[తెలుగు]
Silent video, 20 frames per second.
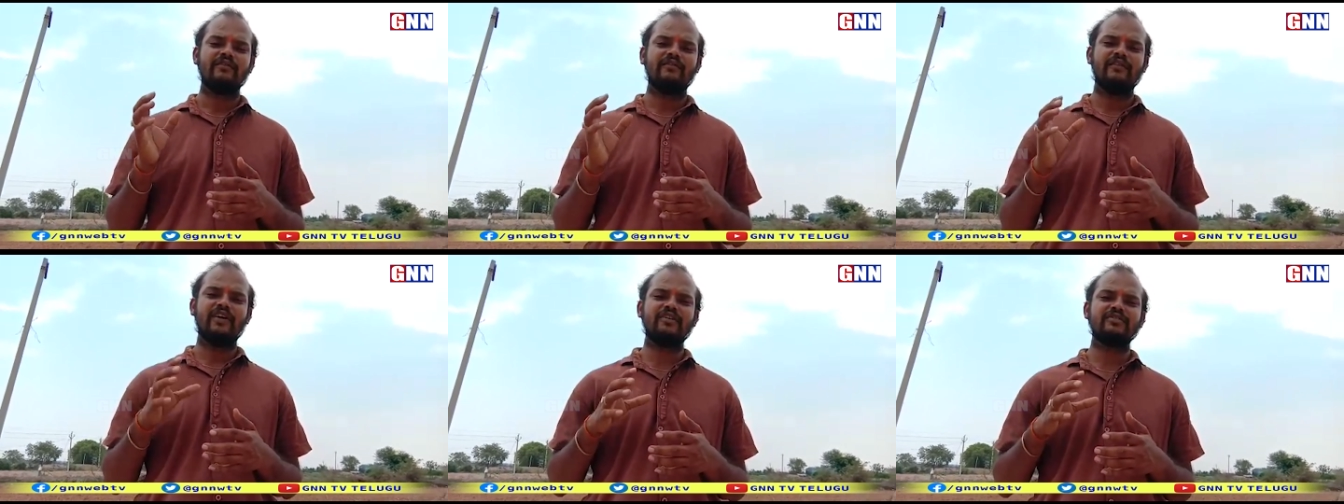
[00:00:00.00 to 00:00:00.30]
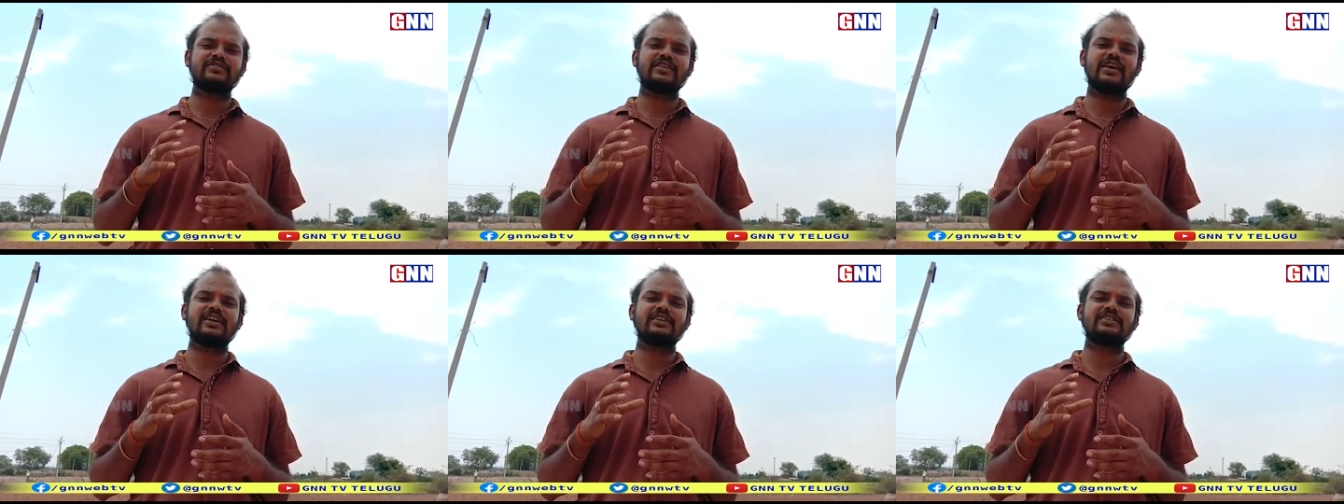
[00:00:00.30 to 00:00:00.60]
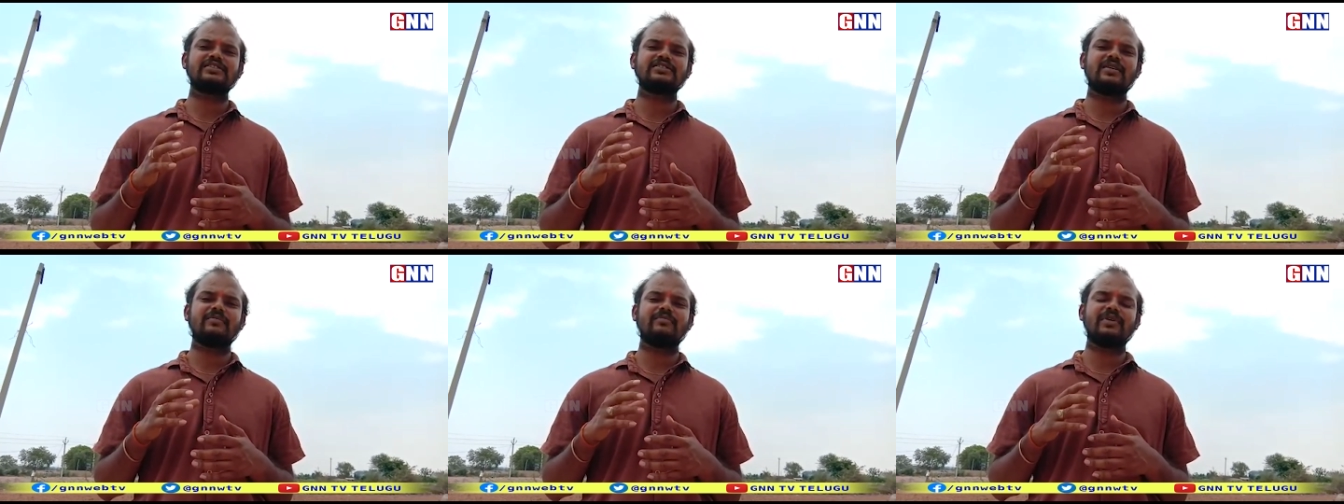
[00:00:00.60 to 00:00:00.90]

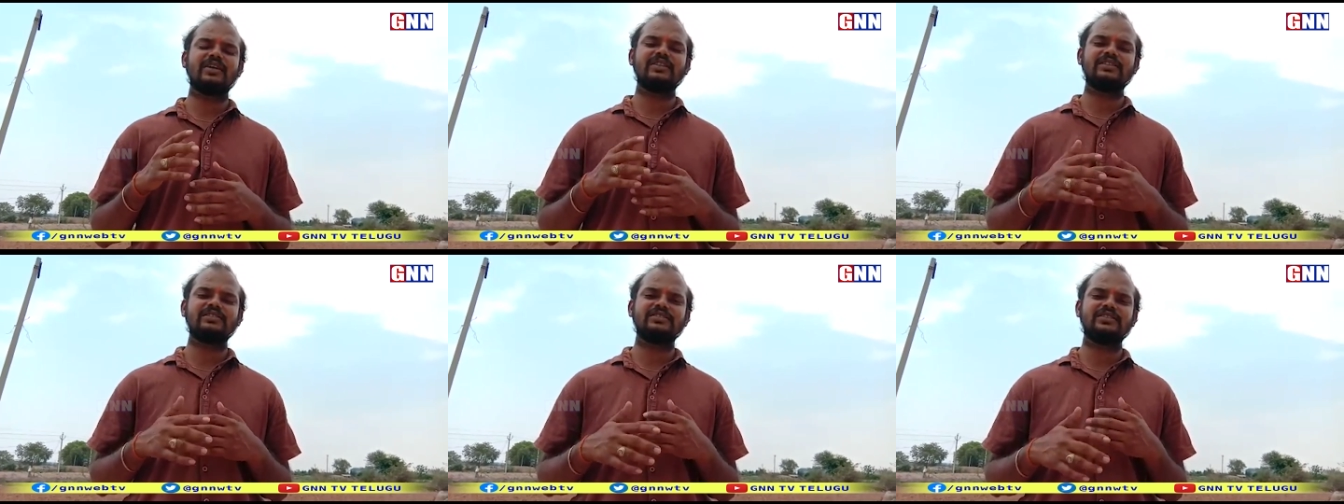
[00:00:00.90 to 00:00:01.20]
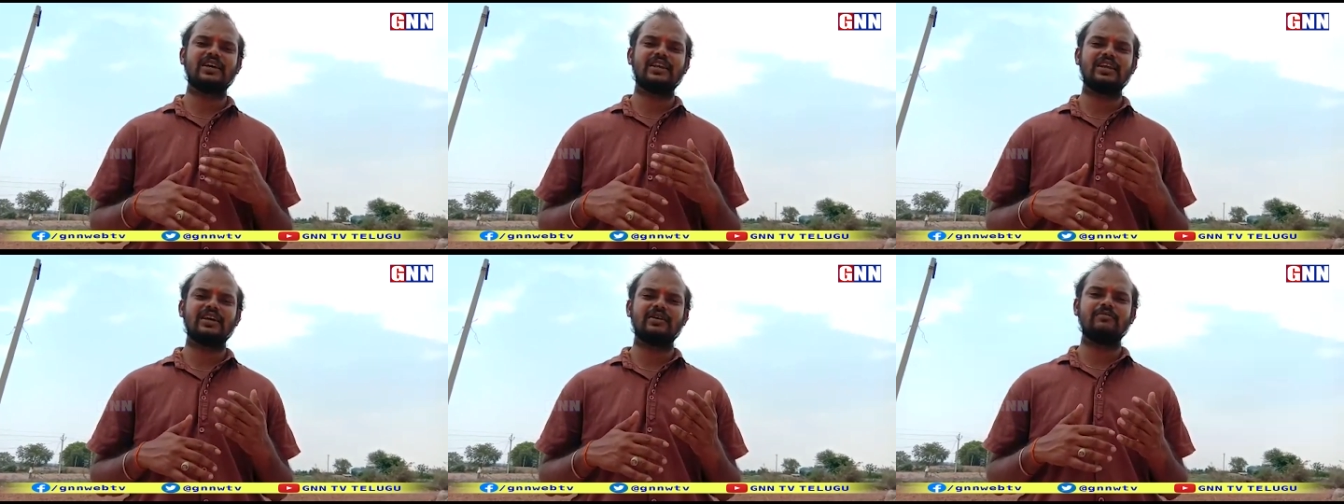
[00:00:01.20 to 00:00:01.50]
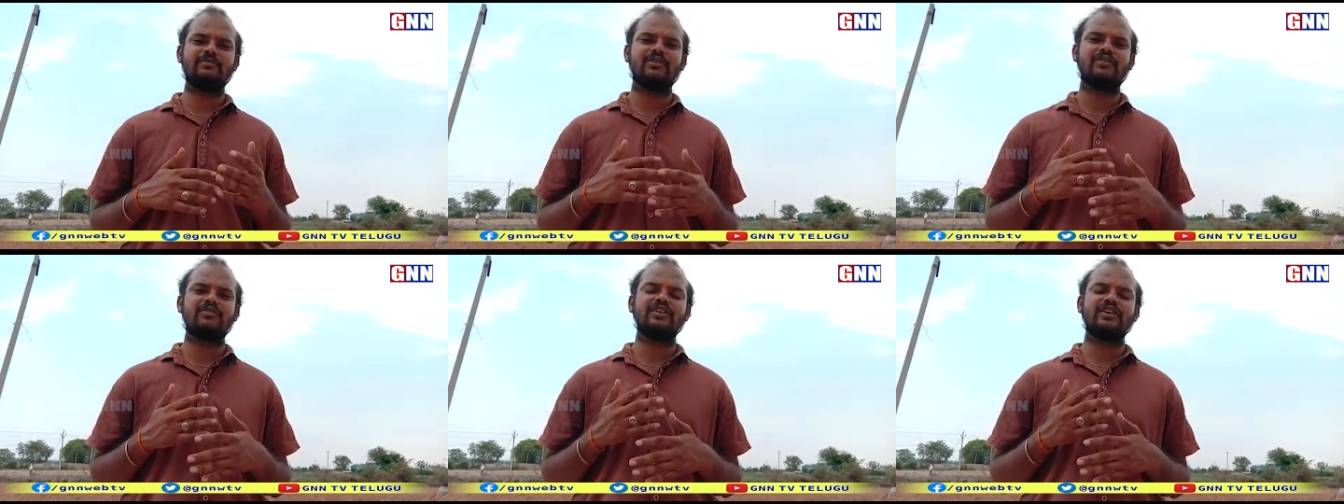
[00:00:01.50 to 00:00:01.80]
వ్యవసాయానికి సంబంధించి అలాగే
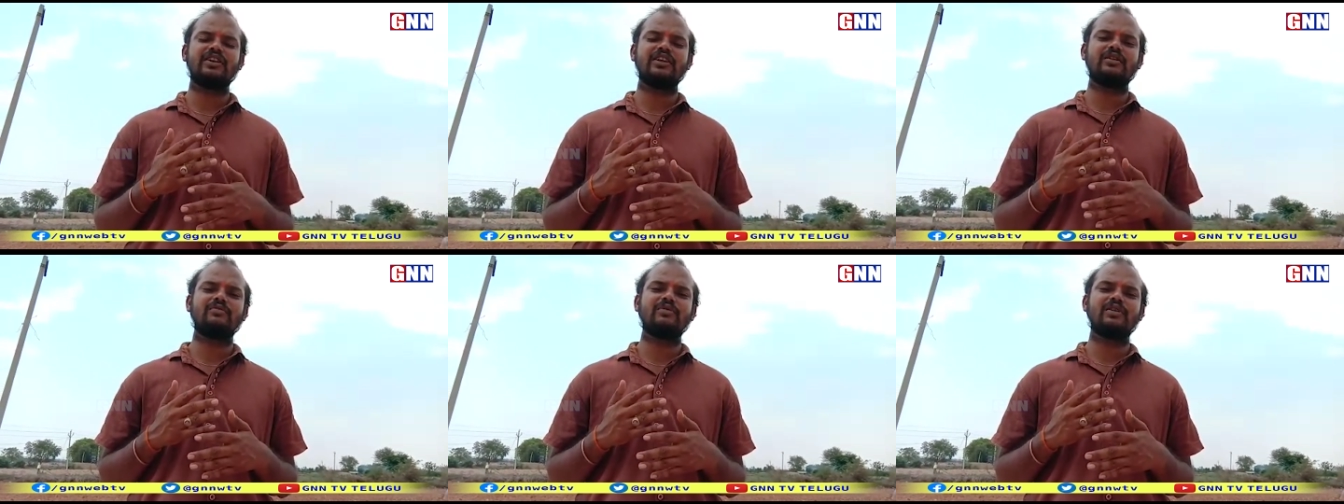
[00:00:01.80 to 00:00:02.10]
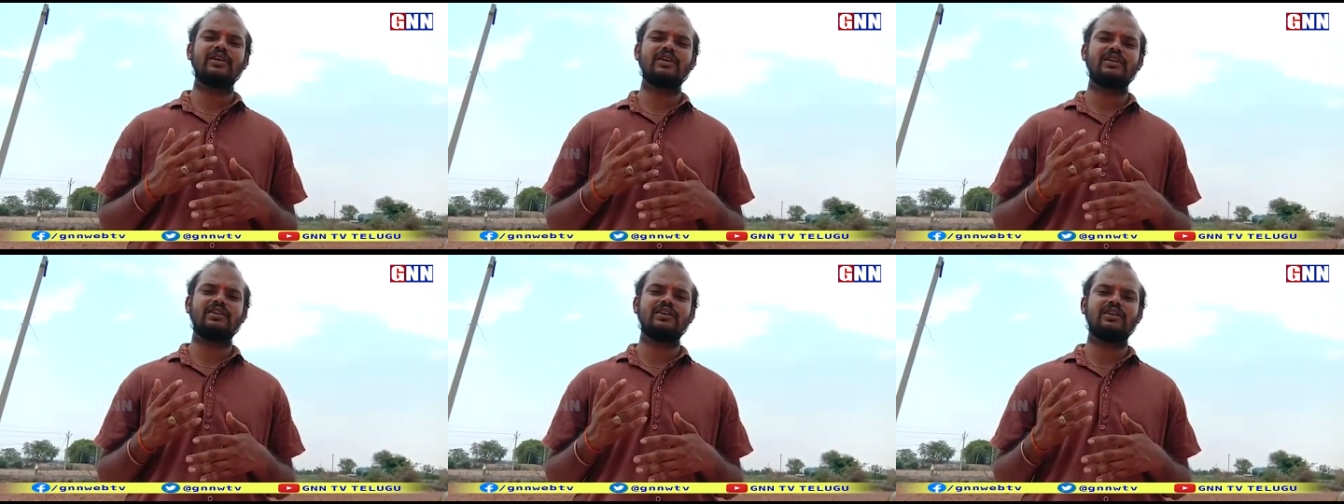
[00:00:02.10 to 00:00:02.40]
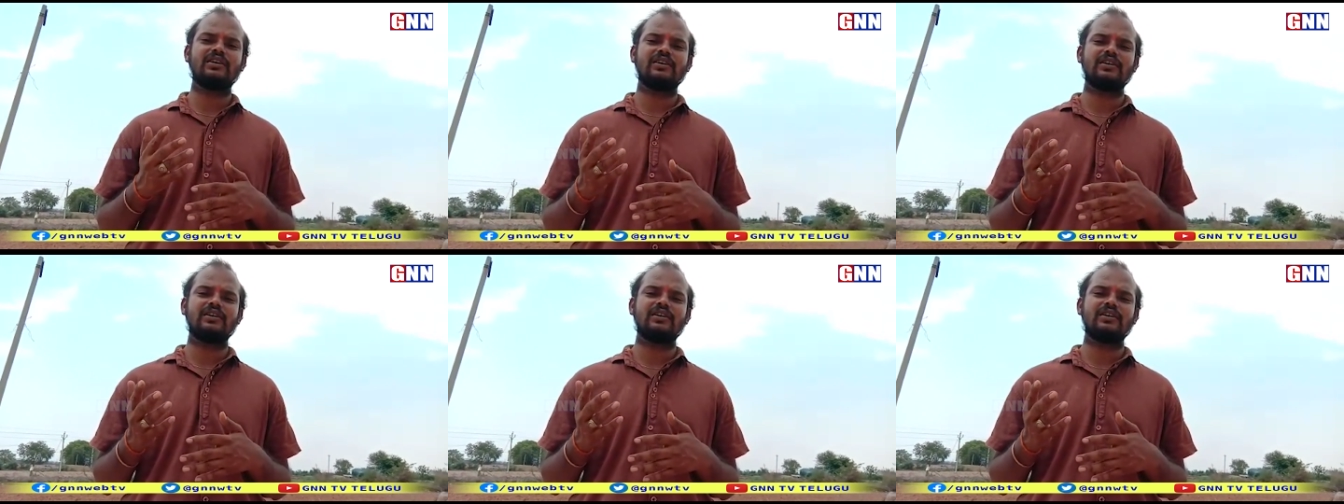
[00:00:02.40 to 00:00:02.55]
భవన నిర్మాణ